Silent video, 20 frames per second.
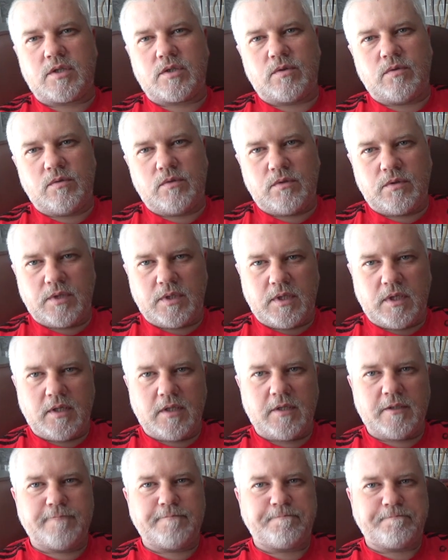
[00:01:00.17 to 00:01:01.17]
что
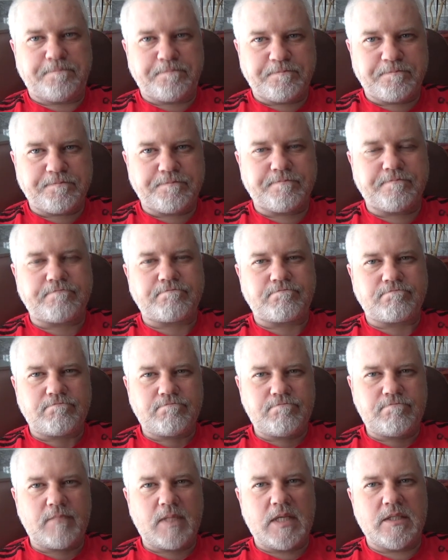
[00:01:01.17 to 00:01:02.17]
я
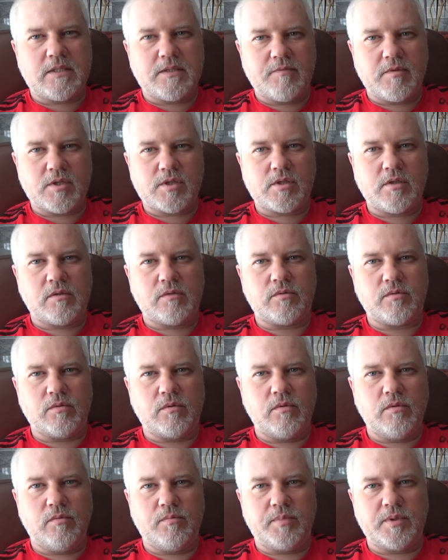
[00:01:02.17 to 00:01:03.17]
совершил ту
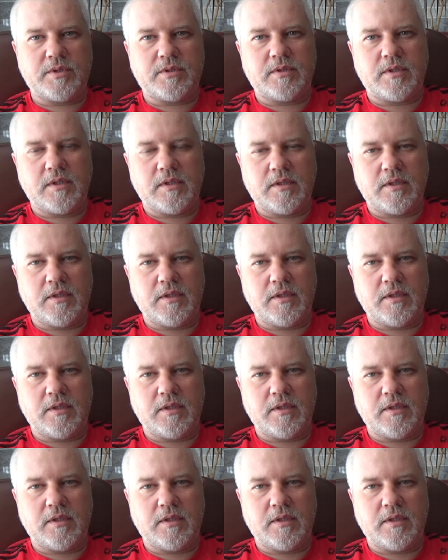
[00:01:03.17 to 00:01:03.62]
глупость